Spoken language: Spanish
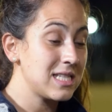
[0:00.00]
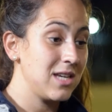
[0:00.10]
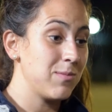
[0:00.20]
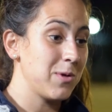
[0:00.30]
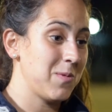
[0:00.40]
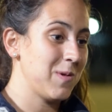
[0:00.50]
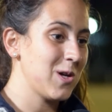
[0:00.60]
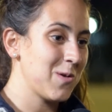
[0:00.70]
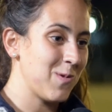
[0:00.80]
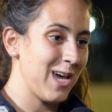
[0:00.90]
sí, por
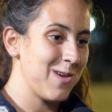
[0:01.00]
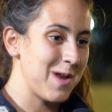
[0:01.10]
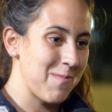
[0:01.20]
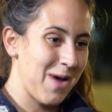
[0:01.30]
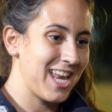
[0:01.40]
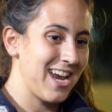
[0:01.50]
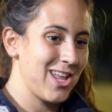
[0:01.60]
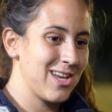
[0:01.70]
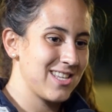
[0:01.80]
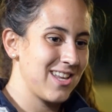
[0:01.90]
momentos como que hay un
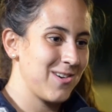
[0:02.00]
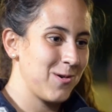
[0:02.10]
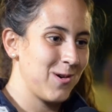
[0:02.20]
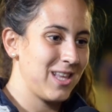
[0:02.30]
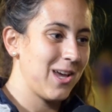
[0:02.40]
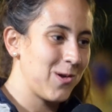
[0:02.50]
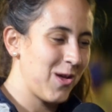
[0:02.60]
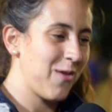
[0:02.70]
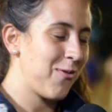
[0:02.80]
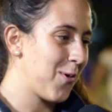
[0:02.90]
imaginario de decir, oh, este club
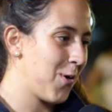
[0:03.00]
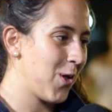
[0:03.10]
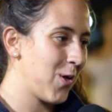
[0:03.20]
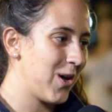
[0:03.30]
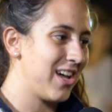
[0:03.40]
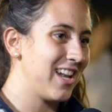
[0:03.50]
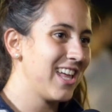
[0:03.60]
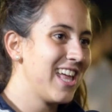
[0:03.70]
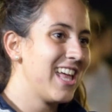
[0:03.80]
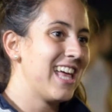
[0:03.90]
de fútbol.
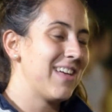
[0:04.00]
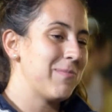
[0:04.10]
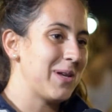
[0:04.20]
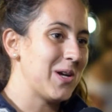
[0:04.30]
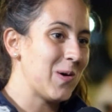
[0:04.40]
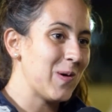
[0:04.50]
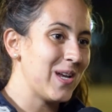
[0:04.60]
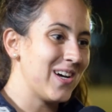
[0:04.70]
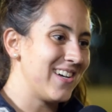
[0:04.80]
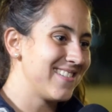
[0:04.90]
Pero
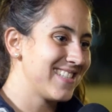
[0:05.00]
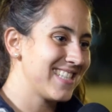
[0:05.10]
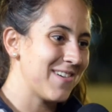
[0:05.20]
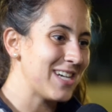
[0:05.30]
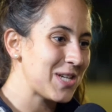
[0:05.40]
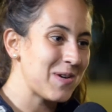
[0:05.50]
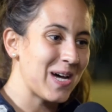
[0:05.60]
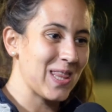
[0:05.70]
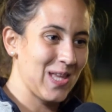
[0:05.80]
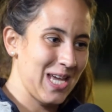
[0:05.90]
bueno, se va
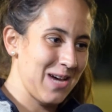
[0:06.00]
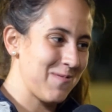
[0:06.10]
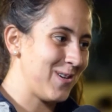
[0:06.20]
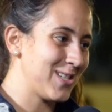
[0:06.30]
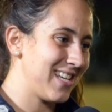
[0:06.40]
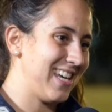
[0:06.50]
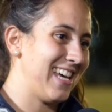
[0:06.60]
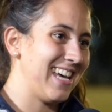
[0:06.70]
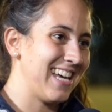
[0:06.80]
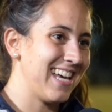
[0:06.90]
llevando, digamos.
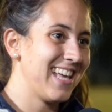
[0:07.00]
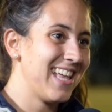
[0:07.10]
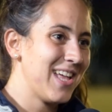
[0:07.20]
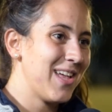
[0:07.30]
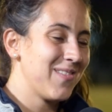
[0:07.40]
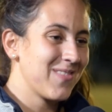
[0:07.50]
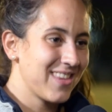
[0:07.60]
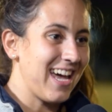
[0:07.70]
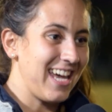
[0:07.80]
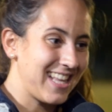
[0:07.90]
Eh,
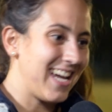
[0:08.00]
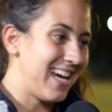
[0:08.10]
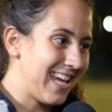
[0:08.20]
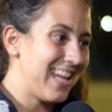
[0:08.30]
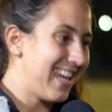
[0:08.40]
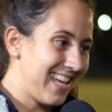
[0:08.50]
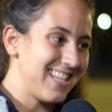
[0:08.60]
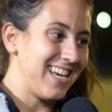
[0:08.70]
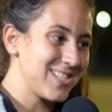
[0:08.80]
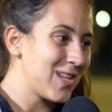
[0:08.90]
está, eh,
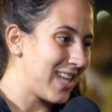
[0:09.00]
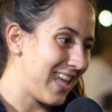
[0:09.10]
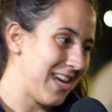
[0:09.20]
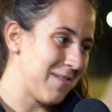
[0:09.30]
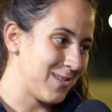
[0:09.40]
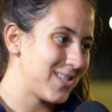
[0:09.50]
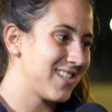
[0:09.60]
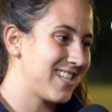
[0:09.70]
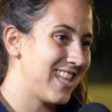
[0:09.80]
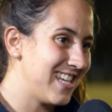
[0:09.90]
eso está, digamos,
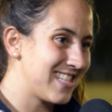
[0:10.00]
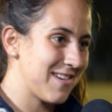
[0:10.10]
se dice